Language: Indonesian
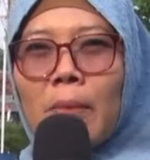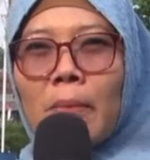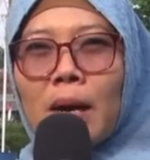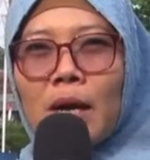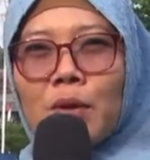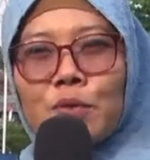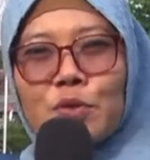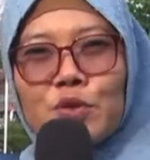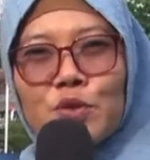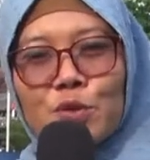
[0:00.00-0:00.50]

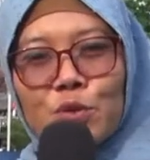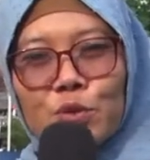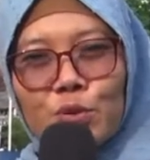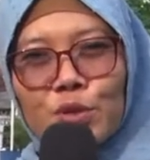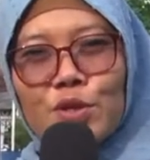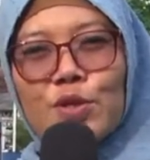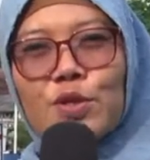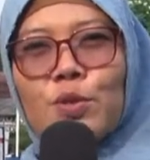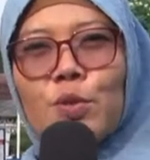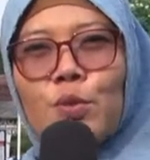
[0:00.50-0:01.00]

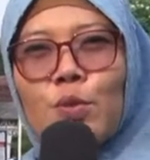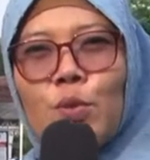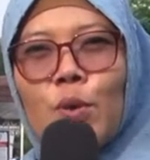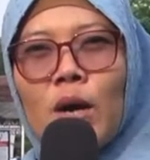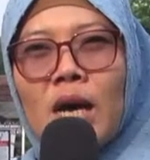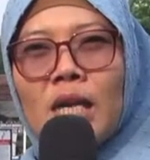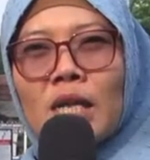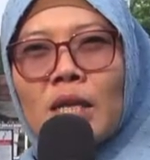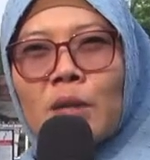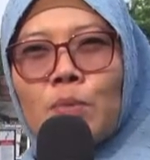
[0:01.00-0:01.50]
Agustus
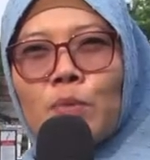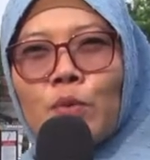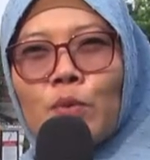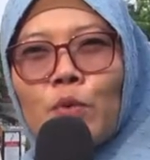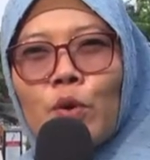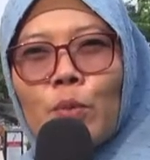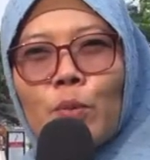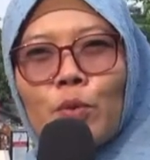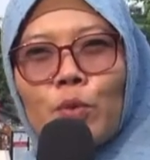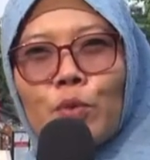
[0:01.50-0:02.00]

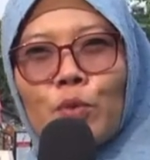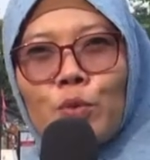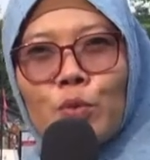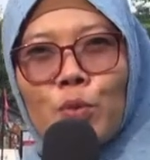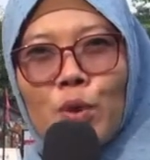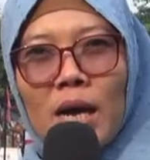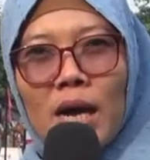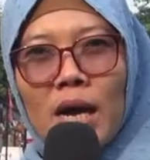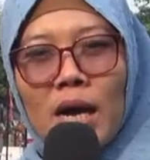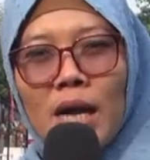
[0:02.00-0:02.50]
2022
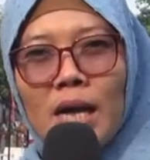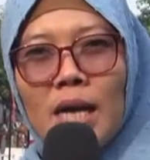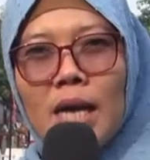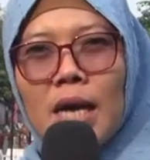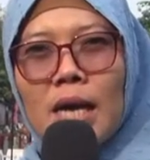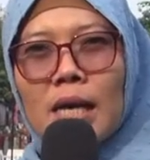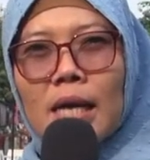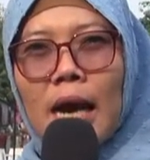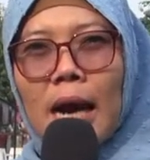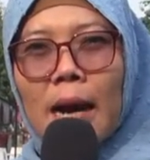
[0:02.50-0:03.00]

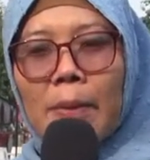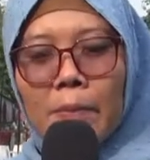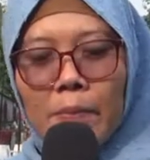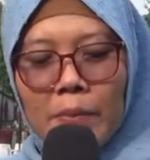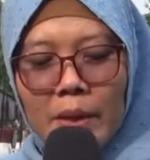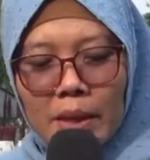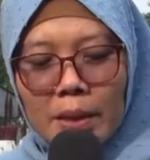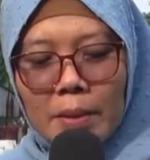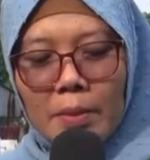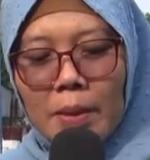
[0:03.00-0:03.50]

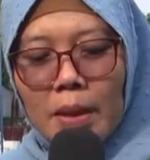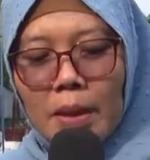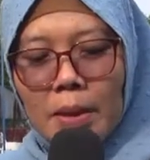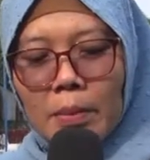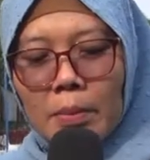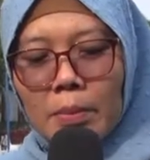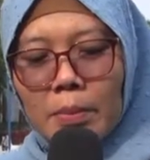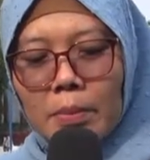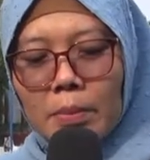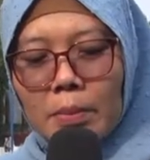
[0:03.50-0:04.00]
Kami
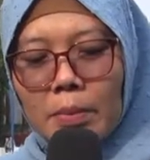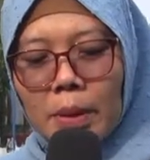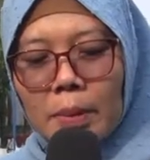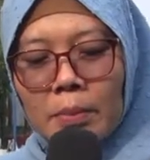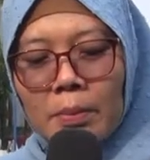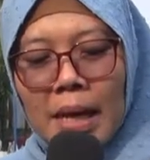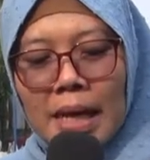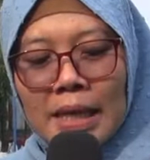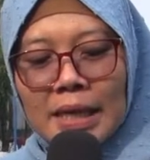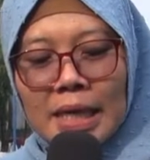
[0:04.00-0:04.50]

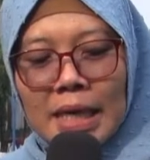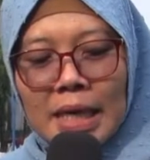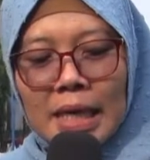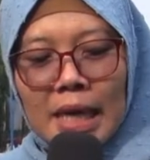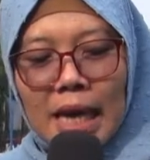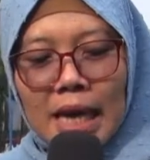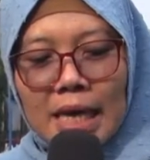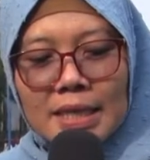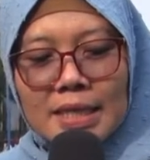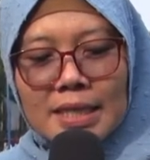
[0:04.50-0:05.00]

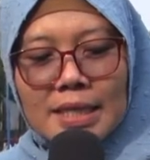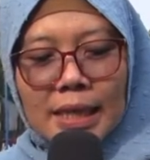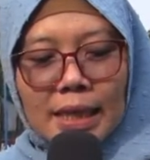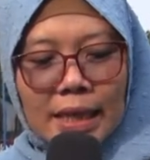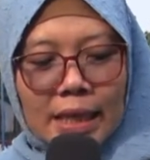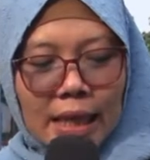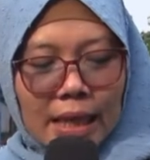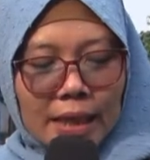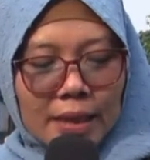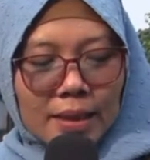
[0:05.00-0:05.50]
membagikan
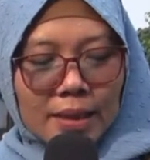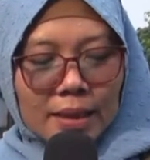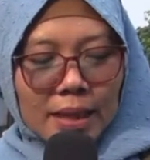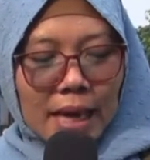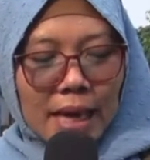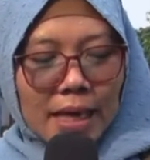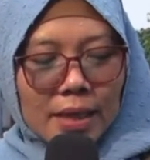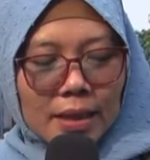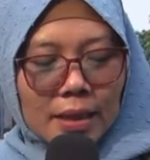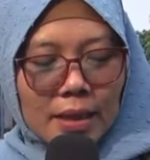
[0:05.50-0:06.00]

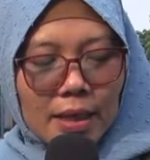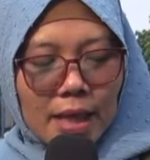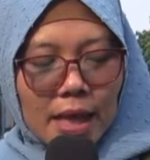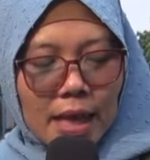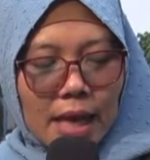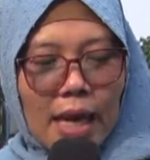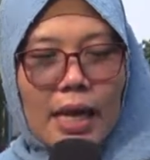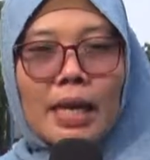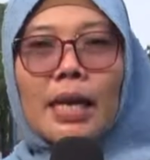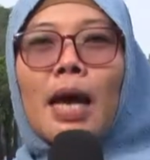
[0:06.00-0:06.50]
sekitar
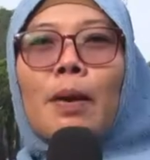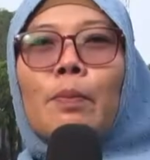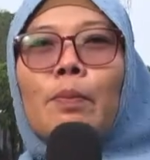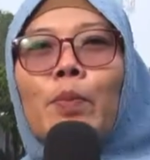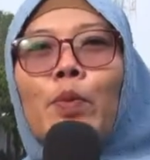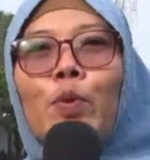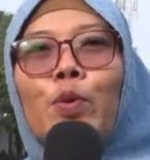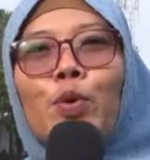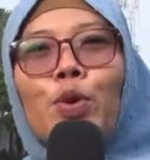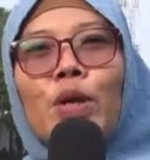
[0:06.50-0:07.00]

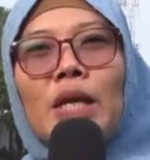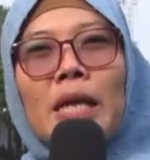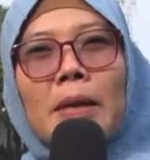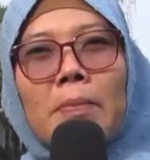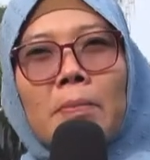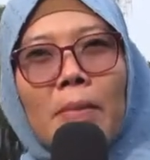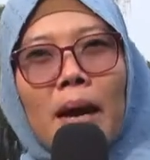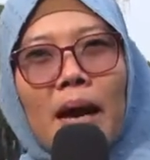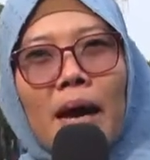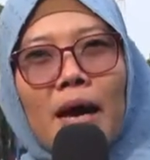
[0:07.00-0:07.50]
65
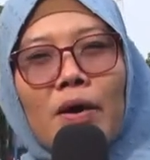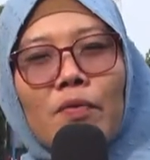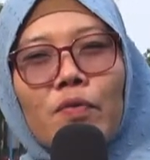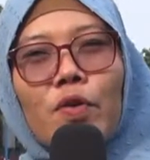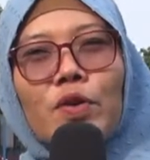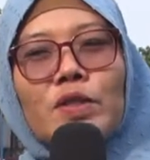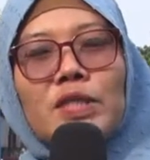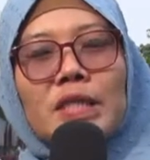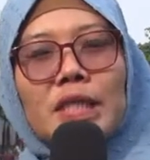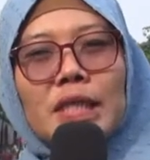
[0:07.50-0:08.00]

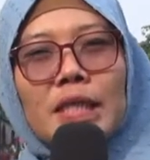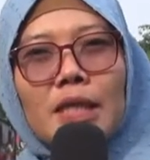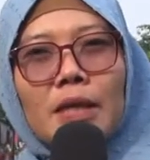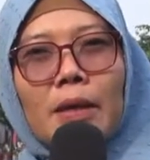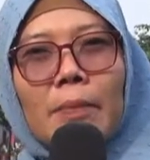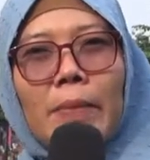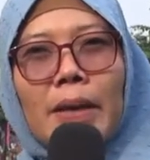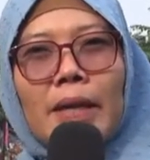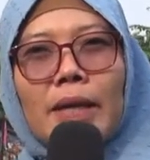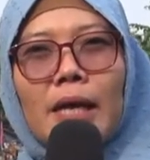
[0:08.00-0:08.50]
voucher
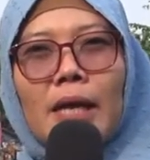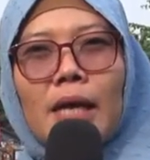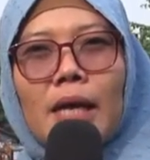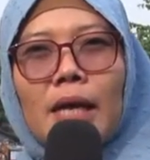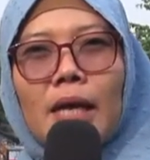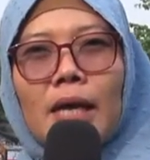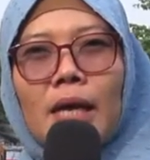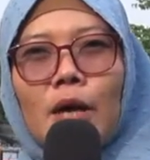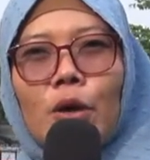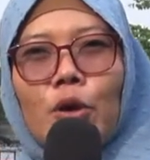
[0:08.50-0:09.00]

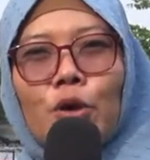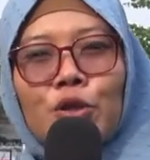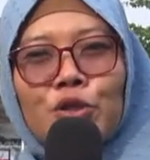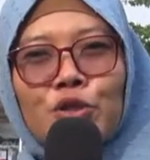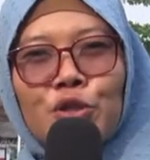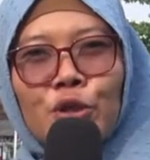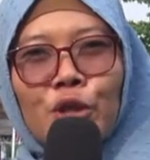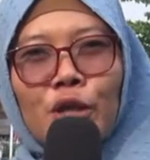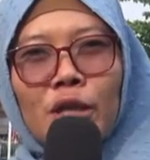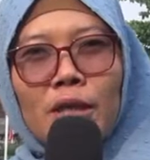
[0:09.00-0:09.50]
kepada
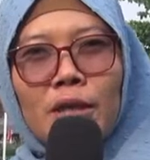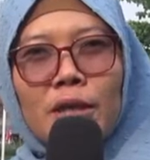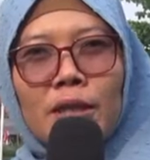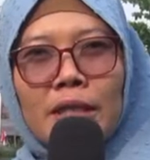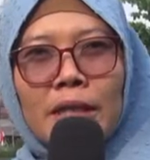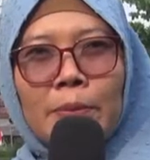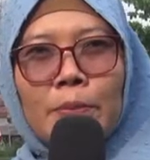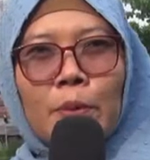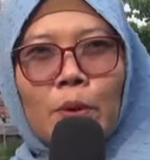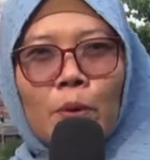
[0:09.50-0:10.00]
ojol
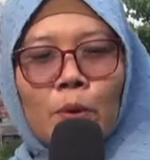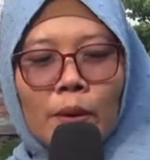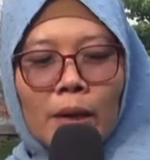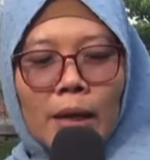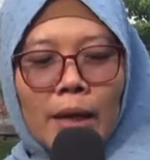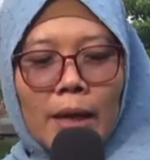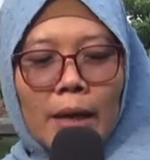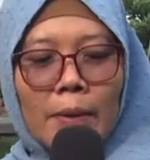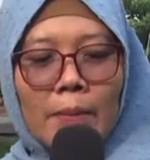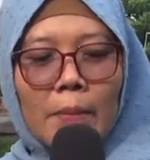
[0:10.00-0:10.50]
di
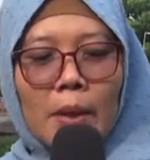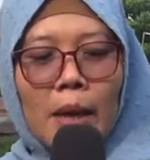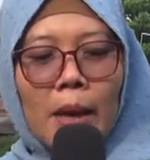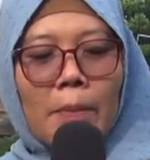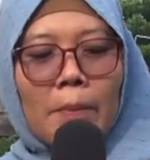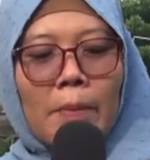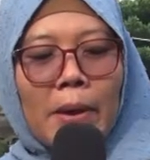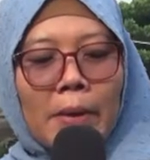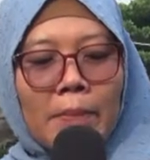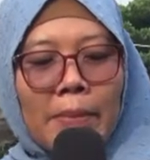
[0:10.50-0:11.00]
program
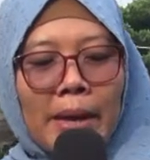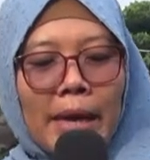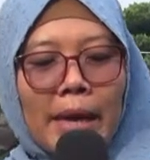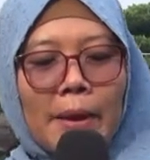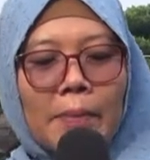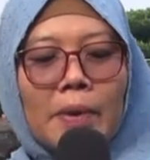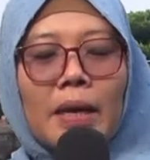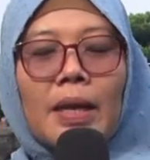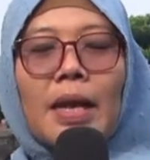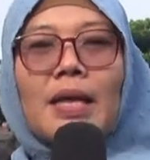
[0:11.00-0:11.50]

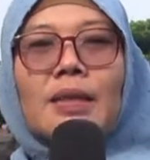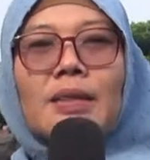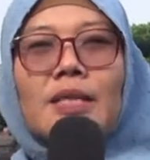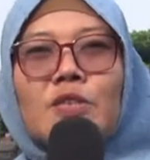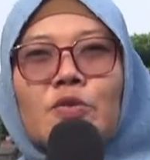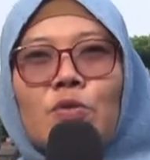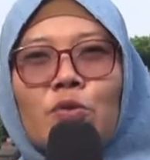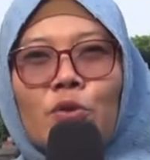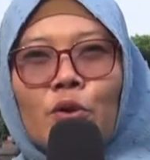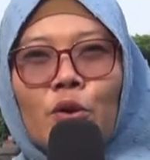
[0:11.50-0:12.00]
BBM
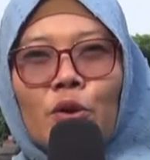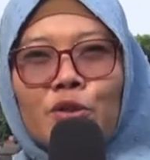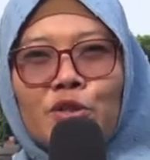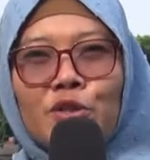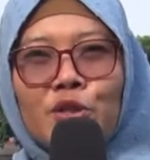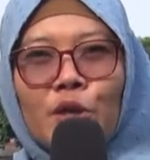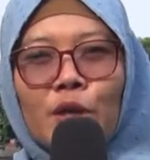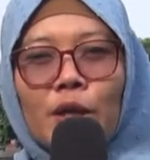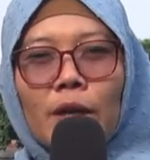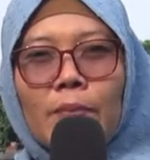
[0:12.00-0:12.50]
gratis untuk
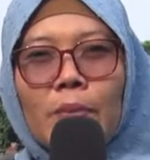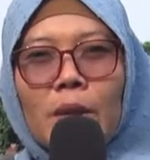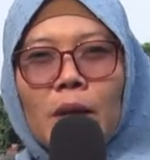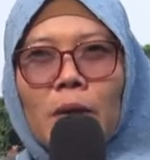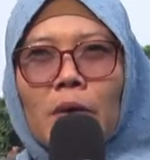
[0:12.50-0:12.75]
ojol.